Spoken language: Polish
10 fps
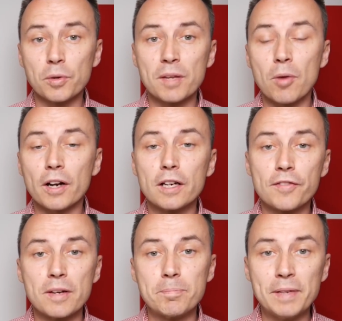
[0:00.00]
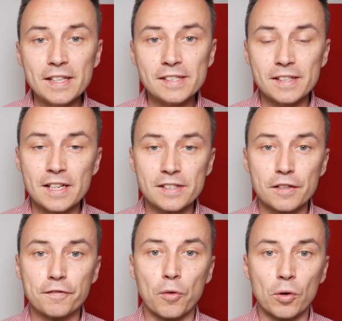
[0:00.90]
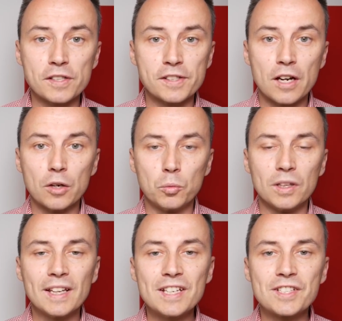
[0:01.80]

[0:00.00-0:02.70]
dlatego że gdy zostanie ono wymuszone,